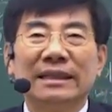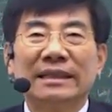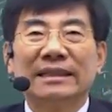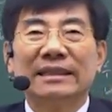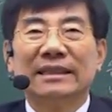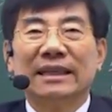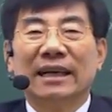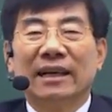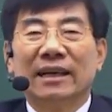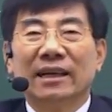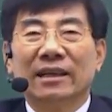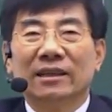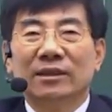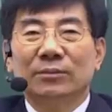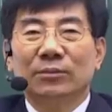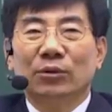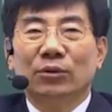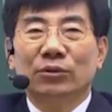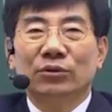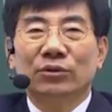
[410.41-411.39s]
그 안에
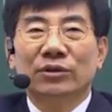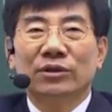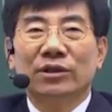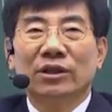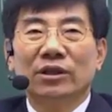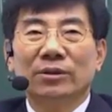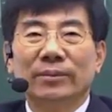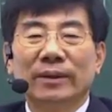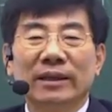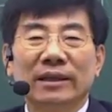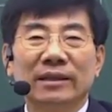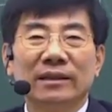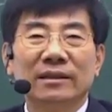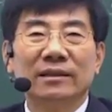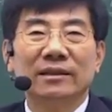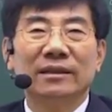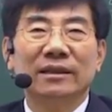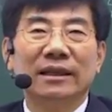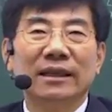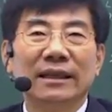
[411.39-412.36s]
있는 모든 설비의
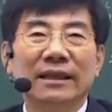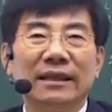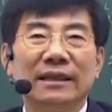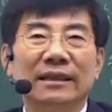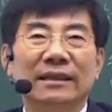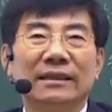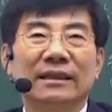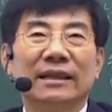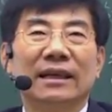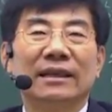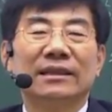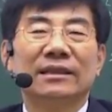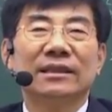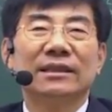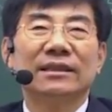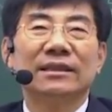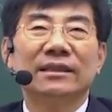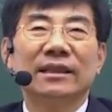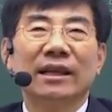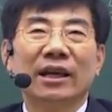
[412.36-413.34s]
기능들이 다
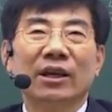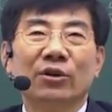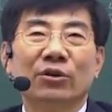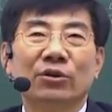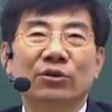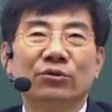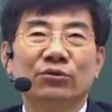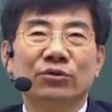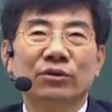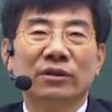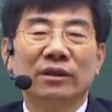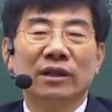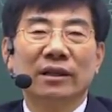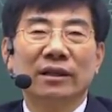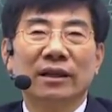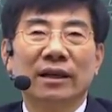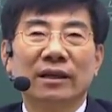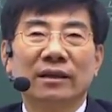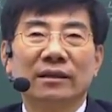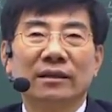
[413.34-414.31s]
전자회로로
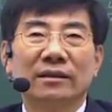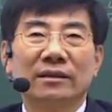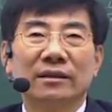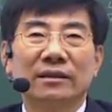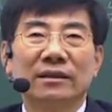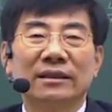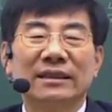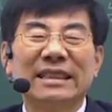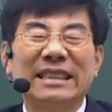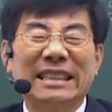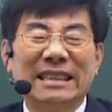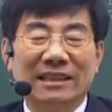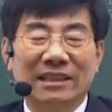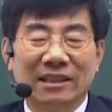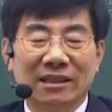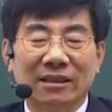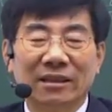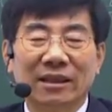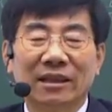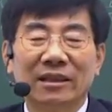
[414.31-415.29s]
구성됐다 하는 것을
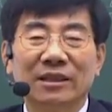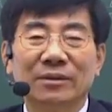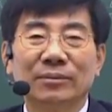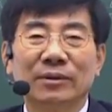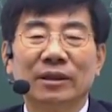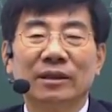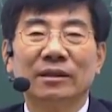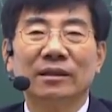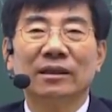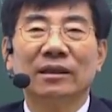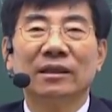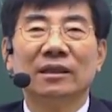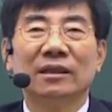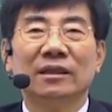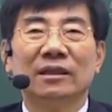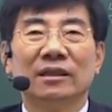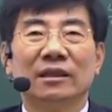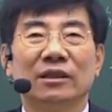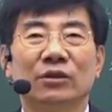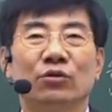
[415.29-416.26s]
기억하시면
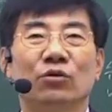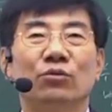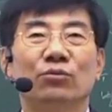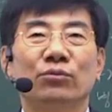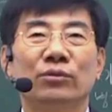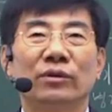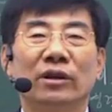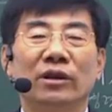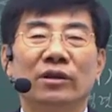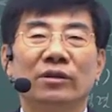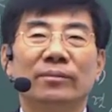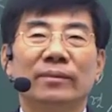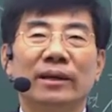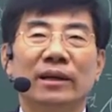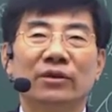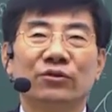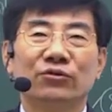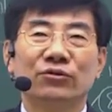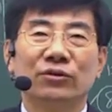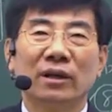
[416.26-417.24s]
이 공부가
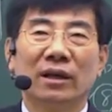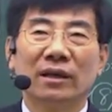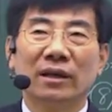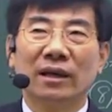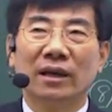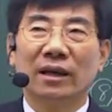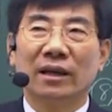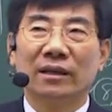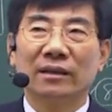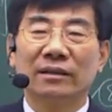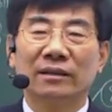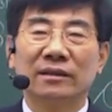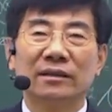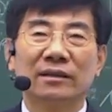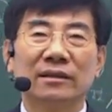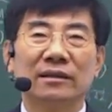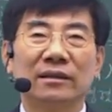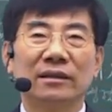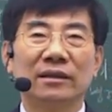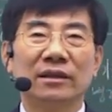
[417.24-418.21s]
얼마나 중요한가 하는
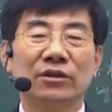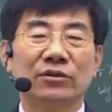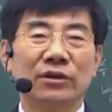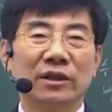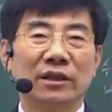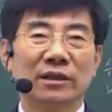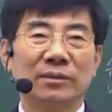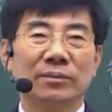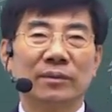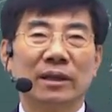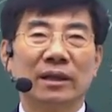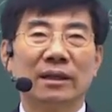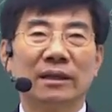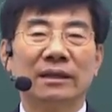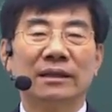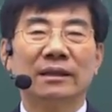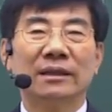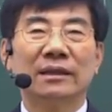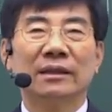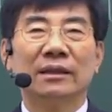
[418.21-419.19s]
걸 느낄 수 있습니다.
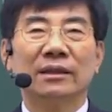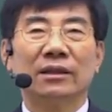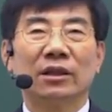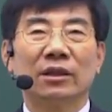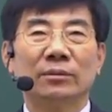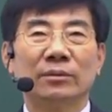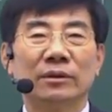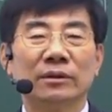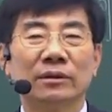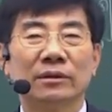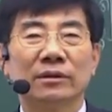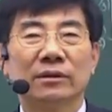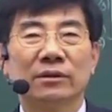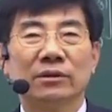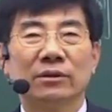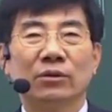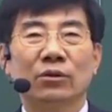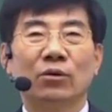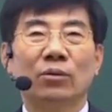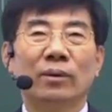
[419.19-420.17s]
여러분
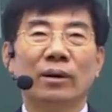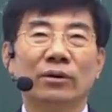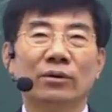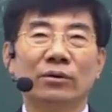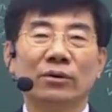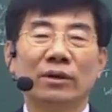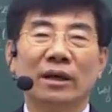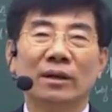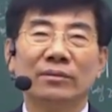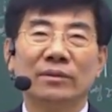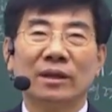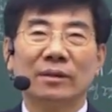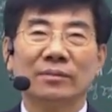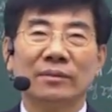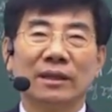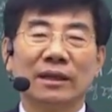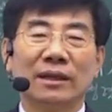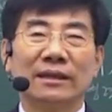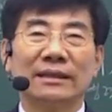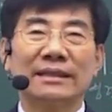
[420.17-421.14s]
고맙고
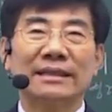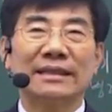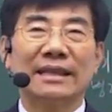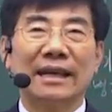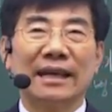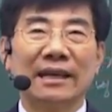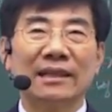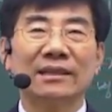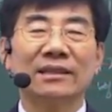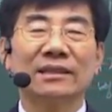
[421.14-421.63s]
감사합니다. 잘